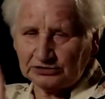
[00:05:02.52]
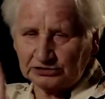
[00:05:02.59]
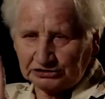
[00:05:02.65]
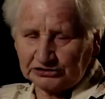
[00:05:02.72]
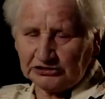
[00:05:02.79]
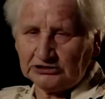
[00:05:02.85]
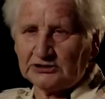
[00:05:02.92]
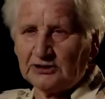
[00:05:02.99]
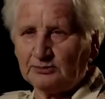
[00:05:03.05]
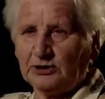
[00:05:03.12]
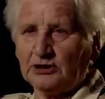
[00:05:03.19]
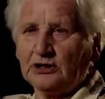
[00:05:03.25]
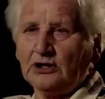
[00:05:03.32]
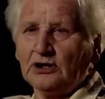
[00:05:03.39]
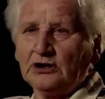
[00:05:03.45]
wszystkich tam
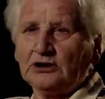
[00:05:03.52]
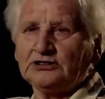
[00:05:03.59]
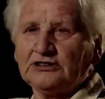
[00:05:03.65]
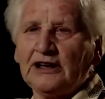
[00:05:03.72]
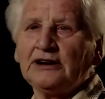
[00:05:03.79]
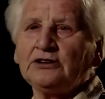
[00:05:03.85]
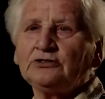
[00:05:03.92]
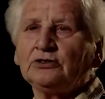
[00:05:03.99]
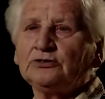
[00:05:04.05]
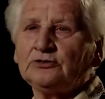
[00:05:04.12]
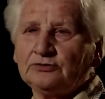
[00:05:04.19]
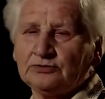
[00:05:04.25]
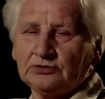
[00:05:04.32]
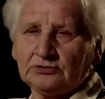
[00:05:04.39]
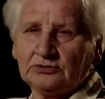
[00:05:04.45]
dalej do,
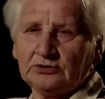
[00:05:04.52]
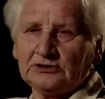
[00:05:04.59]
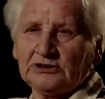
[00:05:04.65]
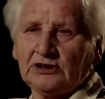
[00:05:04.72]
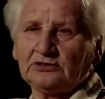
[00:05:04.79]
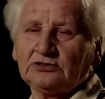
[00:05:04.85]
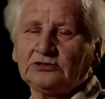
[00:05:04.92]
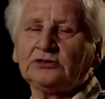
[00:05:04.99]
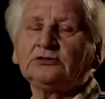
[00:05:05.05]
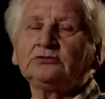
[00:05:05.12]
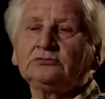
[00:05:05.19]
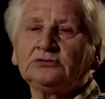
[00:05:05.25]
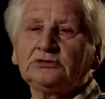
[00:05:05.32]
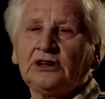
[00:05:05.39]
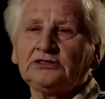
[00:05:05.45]
do, do na,
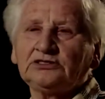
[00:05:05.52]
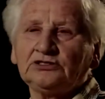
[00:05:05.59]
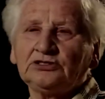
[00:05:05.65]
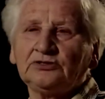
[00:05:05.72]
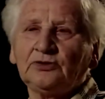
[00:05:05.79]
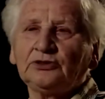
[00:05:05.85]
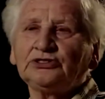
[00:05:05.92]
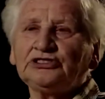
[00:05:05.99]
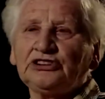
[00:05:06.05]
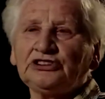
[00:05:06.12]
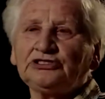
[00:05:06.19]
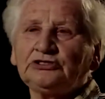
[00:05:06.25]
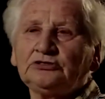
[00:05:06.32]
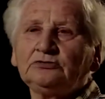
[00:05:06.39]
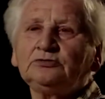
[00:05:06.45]
tych, na ten
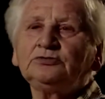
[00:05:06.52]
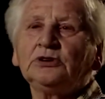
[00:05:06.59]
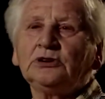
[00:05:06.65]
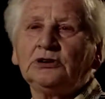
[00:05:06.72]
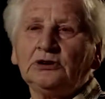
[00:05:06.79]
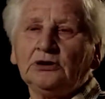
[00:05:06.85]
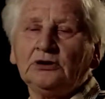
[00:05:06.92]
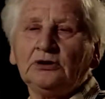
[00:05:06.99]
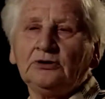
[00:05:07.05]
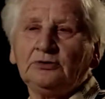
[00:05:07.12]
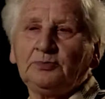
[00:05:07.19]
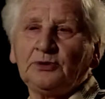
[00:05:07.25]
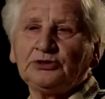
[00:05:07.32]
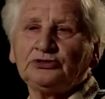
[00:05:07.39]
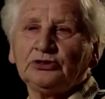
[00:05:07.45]
dworzec i
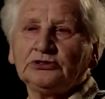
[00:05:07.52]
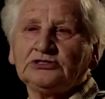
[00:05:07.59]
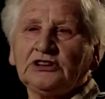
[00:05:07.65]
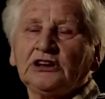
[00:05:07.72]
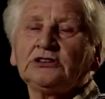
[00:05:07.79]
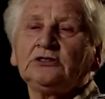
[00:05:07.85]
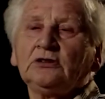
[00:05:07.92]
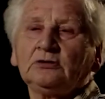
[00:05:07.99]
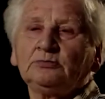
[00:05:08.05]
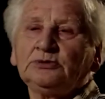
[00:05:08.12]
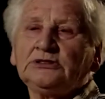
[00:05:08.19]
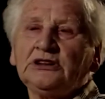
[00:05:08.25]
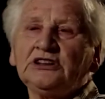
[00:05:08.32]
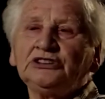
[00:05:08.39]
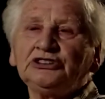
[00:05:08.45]
pociąg taki o
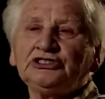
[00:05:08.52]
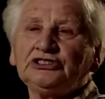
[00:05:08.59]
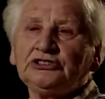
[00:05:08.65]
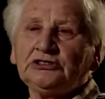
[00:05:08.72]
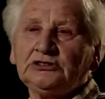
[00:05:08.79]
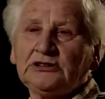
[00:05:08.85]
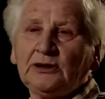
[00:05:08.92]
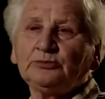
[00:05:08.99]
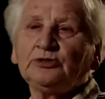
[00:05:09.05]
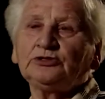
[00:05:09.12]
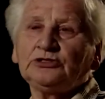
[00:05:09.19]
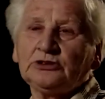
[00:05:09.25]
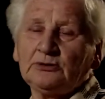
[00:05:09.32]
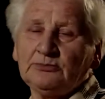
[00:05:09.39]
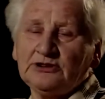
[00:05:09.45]
Bydlęcy i tam do
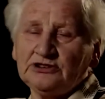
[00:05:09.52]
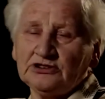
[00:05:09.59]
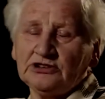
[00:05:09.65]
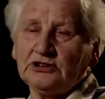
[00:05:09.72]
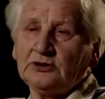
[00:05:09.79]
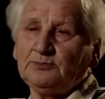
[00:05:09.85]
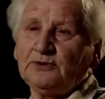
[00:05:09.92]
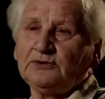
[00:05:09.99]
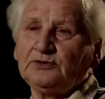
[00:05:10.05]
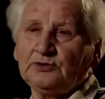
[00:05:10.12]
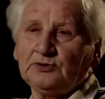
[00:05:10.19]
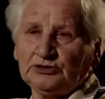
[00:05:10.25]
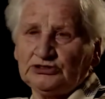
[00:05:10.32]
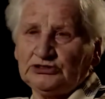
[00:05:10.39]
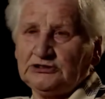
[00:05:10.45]
Treblinki ich
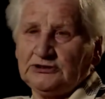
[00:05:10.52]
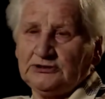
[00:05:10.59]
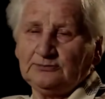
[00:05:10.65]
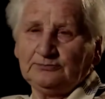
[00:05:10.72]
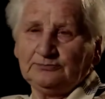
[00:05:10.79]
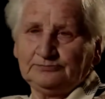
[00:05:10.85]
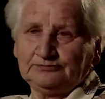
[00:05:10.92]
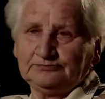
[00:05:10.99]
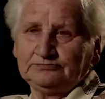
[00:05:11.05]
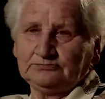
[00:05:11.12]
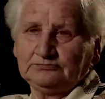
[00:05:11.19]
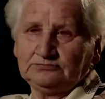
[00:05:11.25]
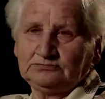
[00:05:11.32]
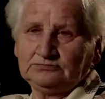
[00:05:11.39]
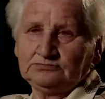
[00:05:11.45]
powywozili.
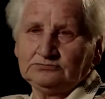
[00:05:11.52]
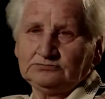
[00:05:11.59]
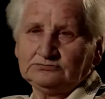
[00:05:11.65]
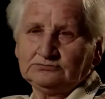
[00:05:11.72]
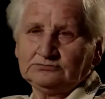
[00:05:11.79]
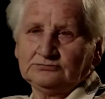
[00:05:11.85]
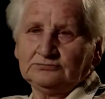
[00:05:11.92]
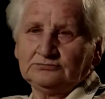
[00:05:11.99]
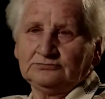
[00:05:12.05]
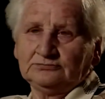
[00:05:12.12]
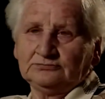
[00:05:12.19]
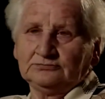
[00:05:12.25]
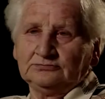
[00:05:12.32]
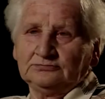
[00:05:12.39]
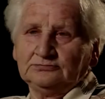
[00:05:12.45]
Co
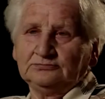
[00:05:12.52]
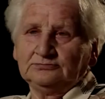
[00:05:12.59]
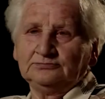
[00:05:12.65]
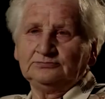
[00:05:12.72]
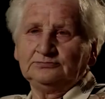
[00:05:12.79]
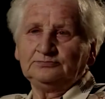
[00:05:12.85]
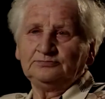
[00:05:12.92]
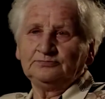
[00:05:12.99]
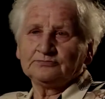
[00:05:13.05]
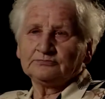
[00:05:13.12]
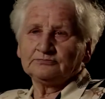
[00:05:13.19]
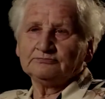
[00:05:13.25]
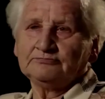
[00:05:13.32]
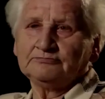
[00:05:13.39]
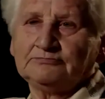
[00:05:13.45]
się myślało, gdy się
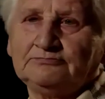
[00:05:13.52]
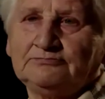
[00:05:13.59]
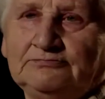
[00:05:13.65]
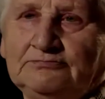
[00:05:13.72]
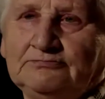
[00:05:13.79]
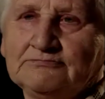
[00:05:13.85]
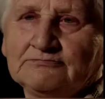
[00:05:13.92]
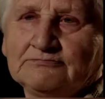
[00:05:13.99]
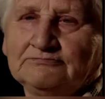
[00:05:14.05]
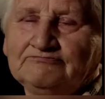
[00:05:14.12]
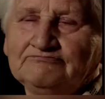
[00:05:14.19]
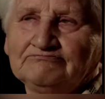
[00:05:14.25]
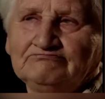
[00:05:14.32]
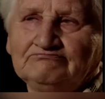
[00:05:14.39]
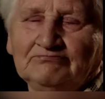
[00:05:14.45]
takie sceny widziało?
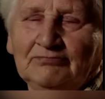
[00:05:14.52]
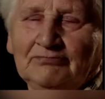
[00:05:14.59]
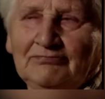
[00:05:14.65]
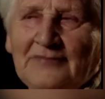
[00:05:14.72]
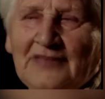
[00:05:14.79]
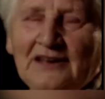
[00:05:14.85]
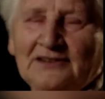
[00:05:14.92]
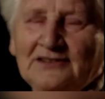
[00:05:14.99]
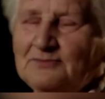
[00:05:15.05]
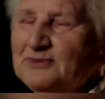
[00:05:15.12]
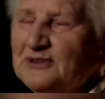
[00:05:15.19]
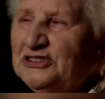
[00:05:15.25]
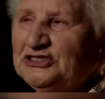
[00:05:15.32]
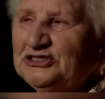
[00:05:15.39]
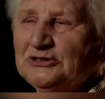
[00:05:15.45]
Wie
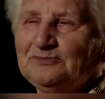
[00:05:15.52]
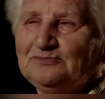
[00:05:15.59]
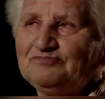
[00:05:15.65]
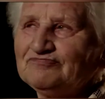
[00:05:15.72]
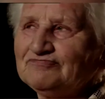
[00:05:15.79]
pan co?